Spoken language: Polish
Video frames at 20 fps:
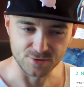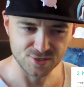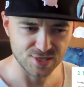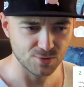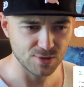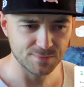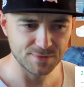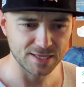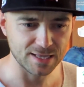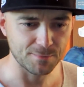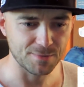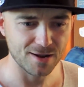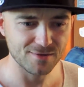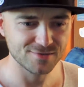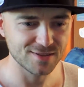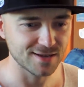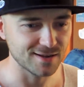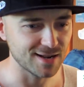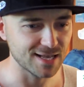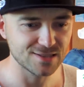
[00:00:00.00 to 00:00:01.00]
Zostało nam tak
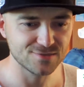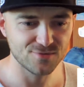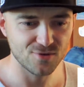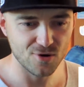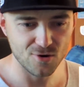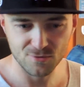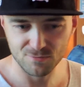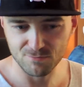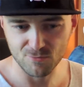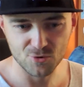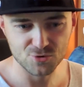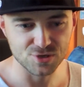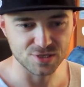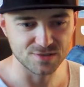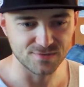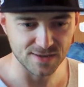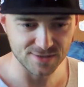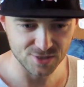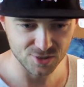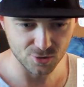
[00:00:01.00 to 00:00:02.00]
naprawdę ledwo
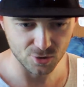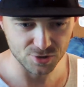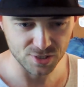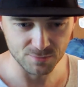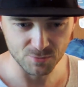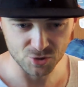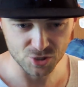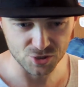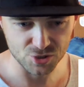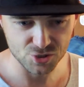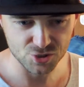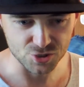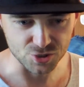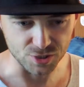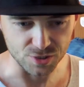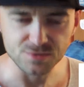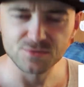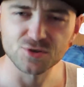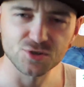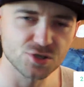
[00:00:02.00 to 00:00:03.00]
może dwa tygodnie, może
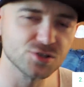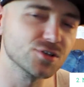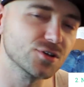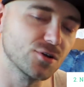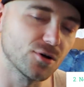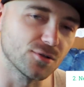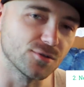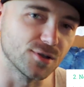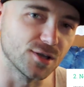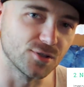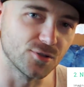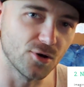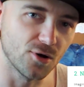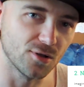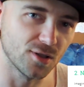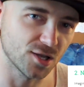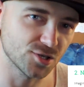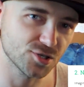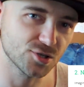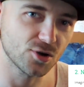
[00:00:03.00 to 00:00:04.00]
trzy, trzy tygodnie
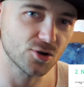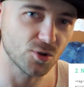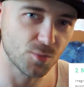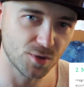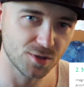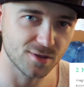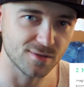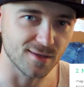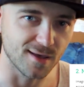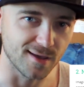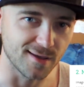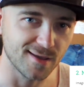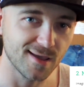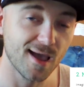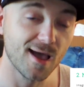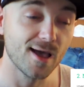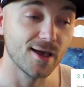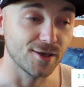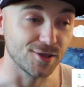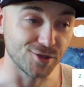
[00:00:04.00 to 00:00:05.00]
do naszego Community
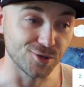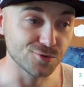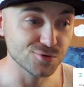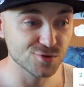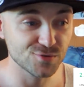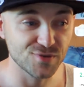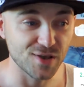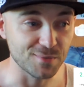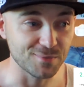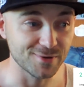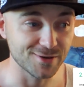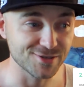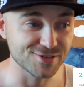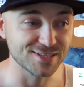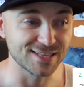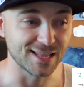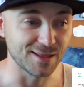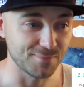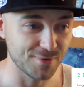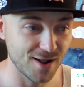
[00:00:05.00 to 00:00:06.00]
Day i już wiemy,
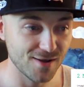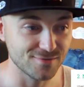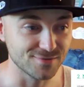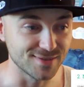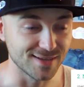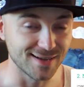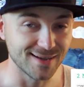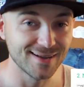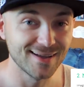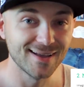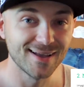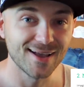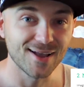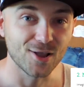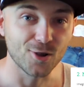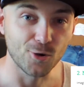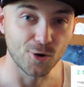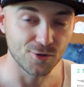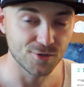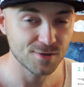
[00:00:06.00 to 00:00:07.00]
że tak naprawdę
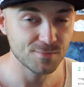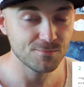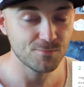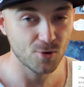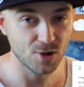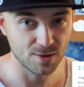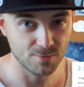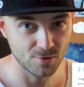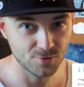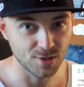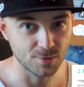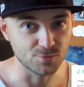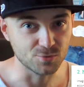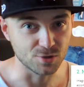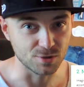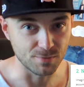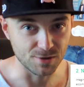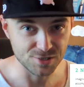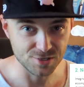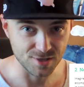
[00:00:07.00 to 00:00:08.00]
kolejnym Pokémonem,
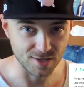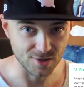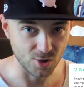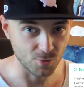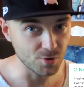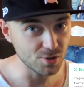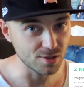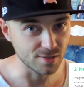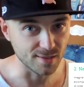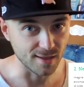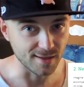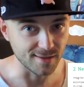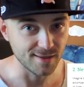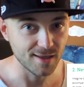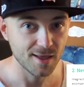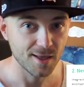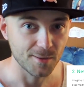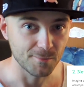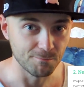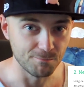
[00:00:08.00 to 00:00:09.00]
który będzie na Community
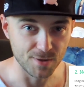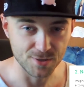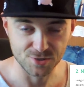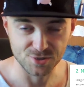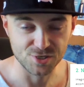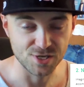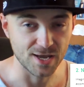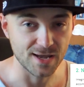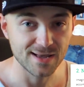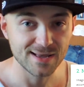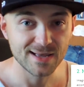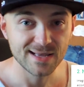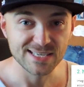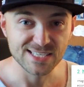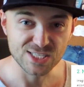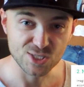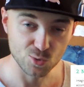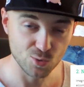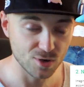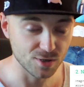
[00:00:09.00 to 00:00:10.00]
Day będzie
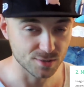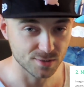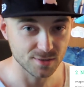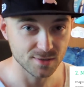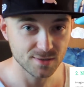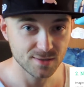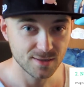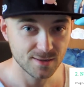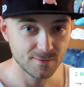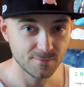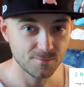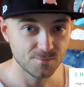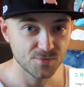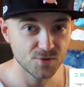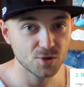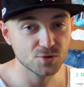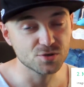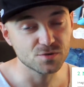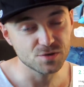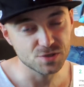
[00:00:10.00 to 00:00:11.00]
Squirtle
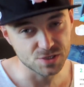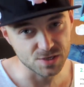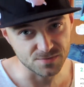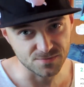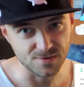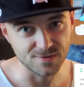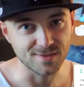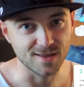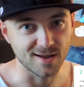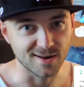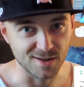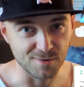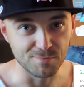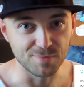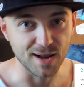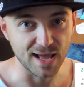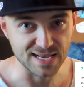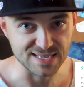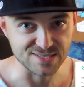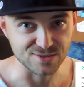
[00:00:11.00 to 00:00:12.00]
i oczywiście w finale
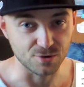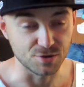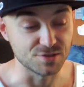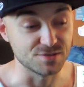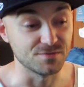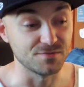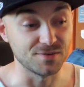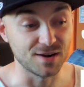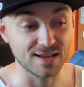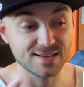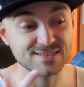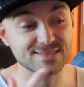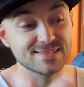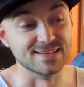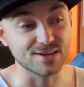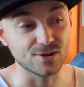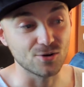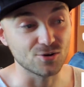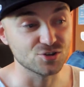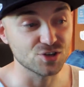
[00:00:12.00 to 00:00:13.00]
Blastoise wraz
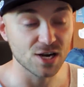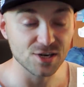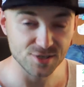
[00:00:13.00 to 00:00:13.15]
z jego